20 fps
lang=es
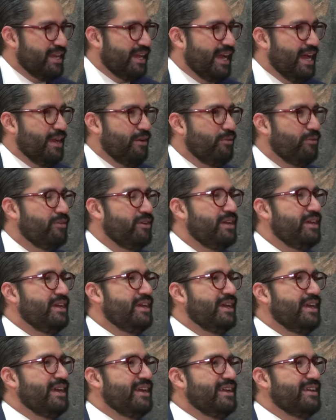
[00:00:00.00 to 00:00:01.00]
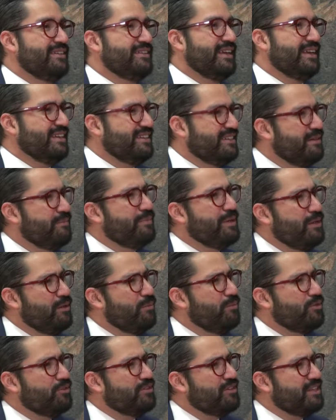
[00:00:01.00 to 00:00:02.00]
mexicano, este, que siempre
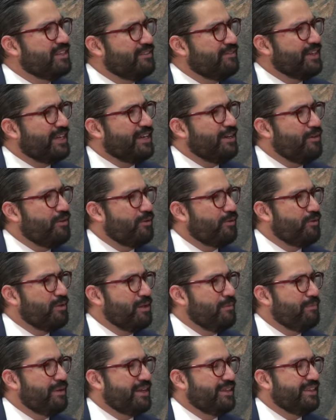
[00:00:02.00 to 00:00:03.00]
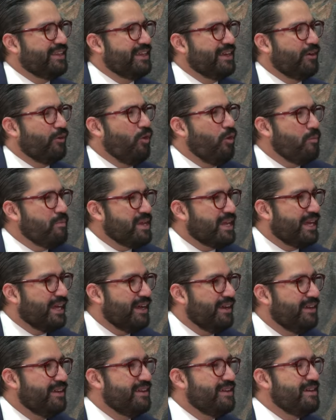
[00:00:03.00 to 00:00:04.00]
lo hemos identificado con la parte
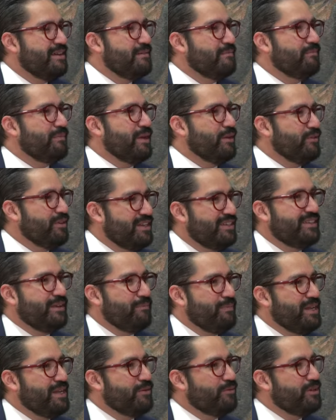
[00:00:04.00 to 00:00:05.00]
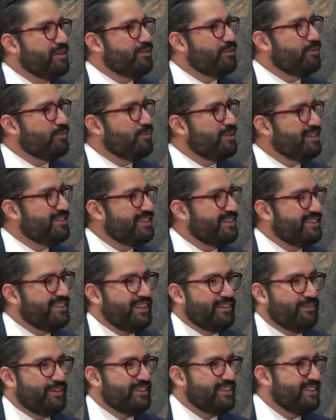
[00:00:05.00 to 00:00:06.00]
cómica, pero en esta película nos muestra
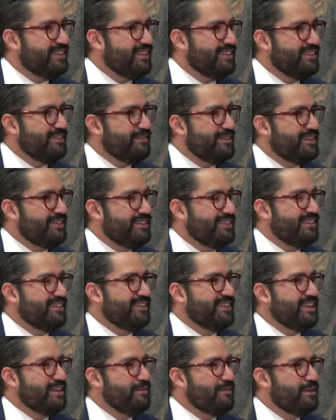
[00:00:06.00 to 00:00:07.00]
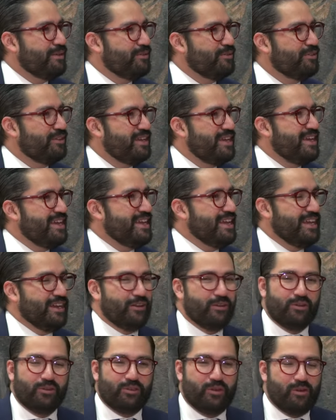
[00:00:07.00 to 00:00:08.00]
estas facetas diversas hasta llevarnos,
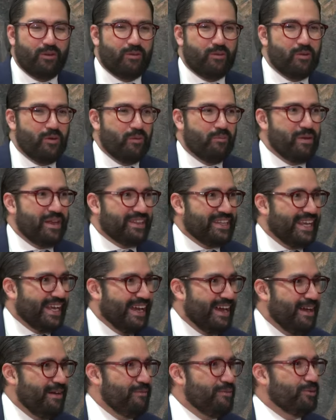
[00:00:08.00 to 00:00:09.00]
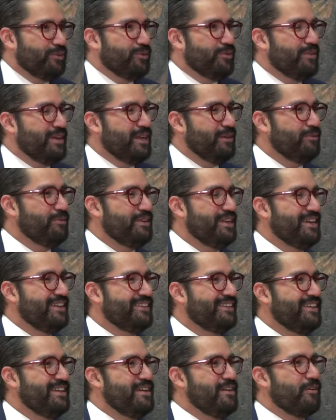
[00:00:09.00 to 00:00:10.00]
incluso lo, lo, platicábamos con
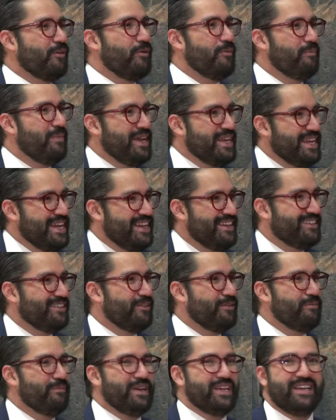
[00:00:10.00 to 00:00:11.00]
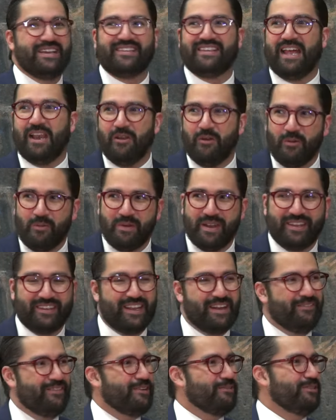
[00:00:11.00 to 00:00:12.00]
algunas compañeras y compañeras
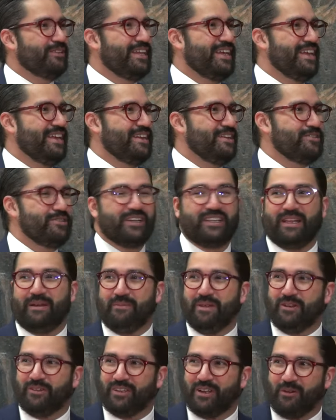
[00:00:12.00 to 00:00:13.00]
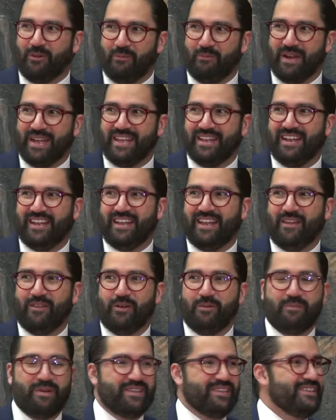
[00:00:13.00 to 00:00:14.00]
alumnas de la Facultad de Derecho que también nos acompañan el día
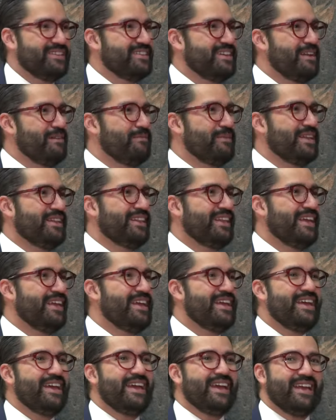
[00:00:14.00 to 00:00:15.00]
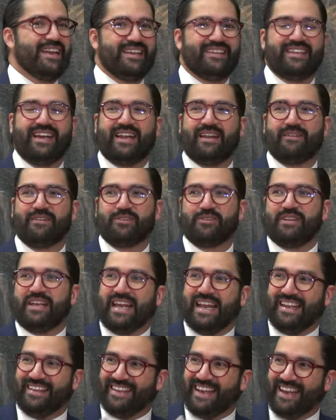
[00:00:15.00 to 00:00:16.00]
de hoy presencialmente en esta
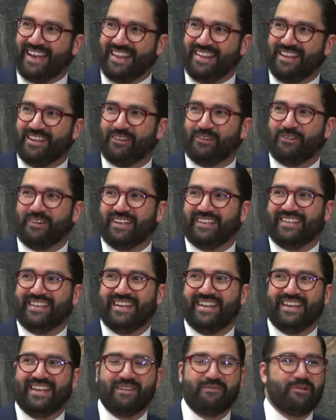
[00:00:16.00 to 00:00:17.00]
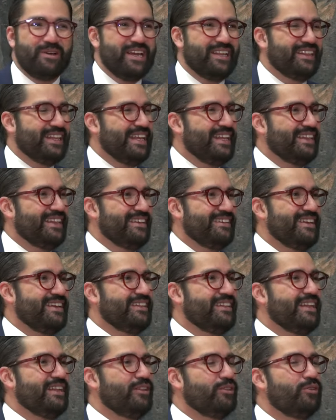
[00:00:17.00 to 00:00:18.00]
grabación y que les agradezco que estén aquí muy atentas
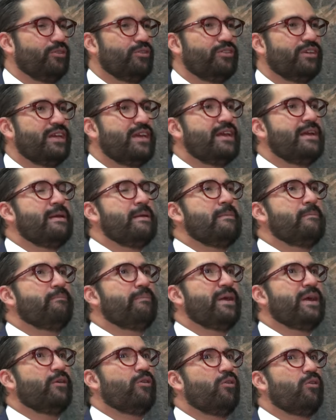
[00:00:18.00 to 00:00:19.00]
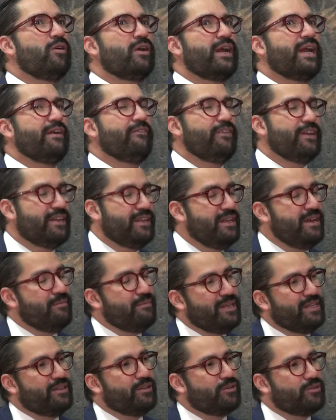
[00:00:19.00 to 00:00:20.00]
y atentos, pero que
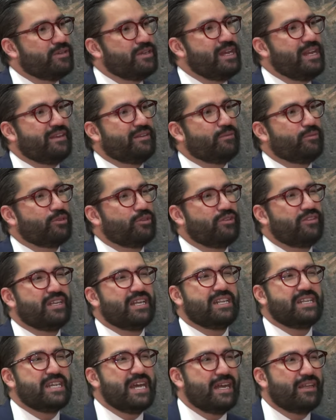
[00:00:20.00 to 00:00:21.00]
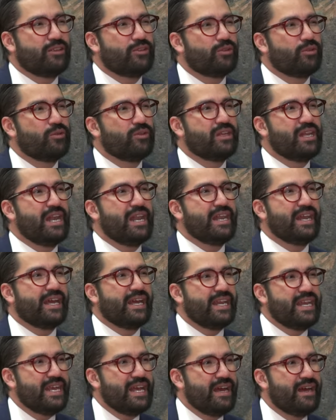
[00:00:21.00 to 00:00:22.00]
efectivamente nos lleva a las emociones del llanto, de la
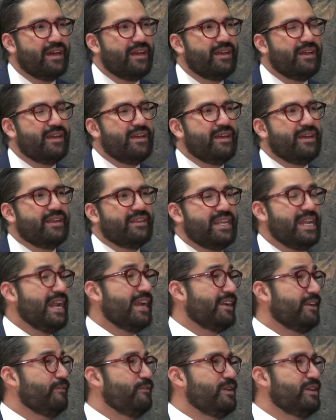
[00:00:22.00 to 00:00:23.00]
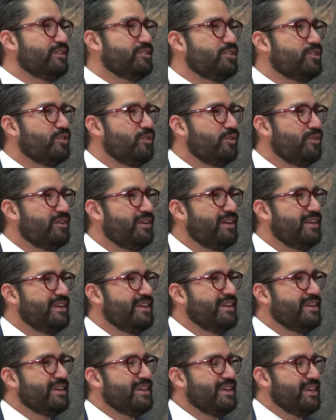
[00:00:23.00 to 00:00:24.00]
alegría, de la reflexión
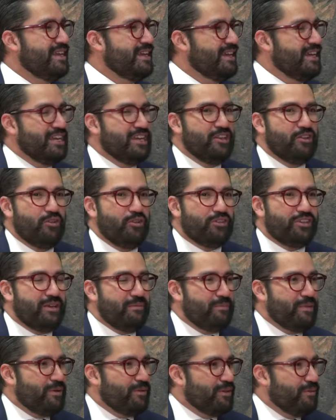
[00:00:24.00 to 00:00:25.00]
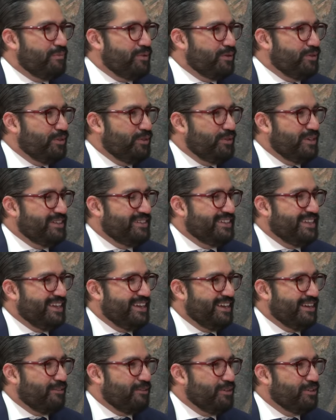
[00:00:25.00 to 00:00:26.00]
y, no sé, pero de pronto
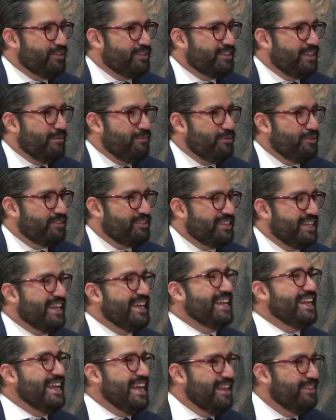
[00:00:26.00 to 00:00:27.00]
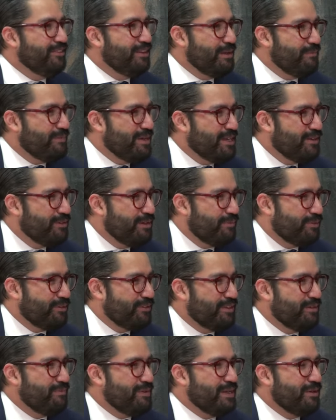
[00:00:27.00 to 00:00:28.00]
esta, cuando estamos digiriendo la película,
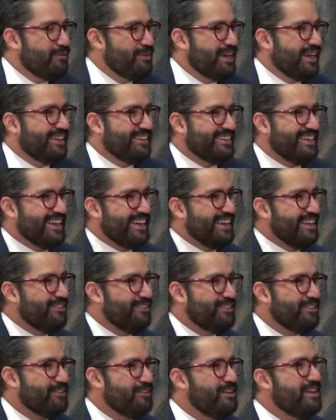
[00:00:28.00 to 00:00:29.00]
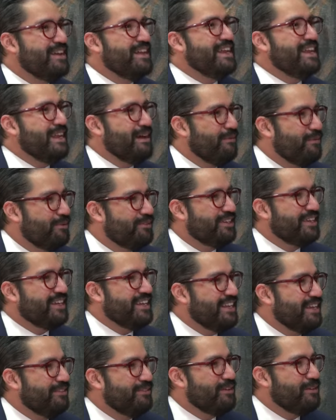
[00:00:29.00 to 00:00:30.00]
porque no es una película que se haya quedado, sino la vamos
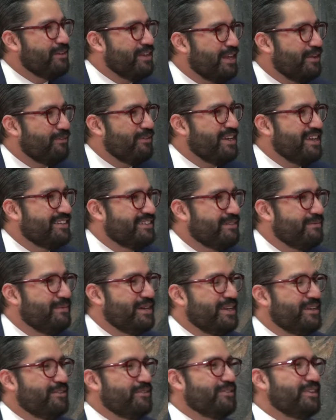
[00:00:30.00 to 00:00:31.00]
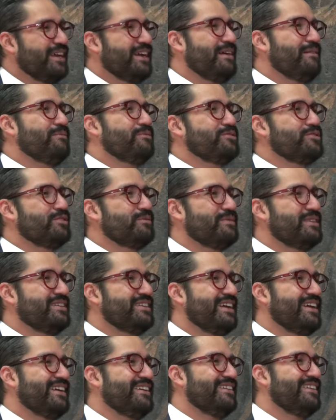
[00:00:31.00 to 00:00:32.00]
digiriendo a lo largo de la semana, nos deja muchos
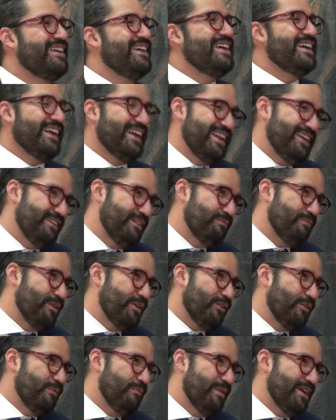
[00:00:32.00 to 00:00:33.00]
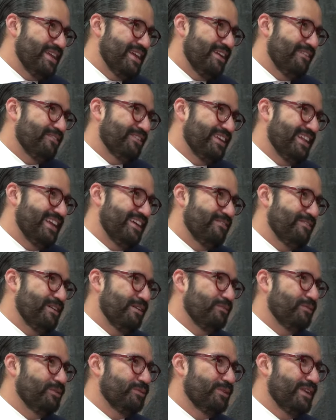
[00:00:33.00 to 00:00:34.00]
mensajes. Gracias por acompañarnos el día de
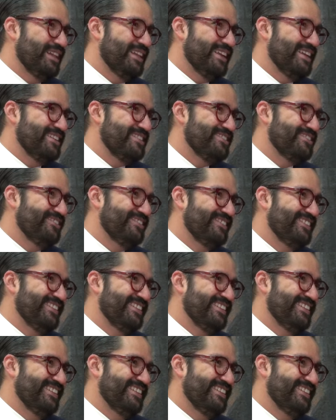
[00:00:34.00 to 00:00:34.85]
hoy en Cultural Derecho.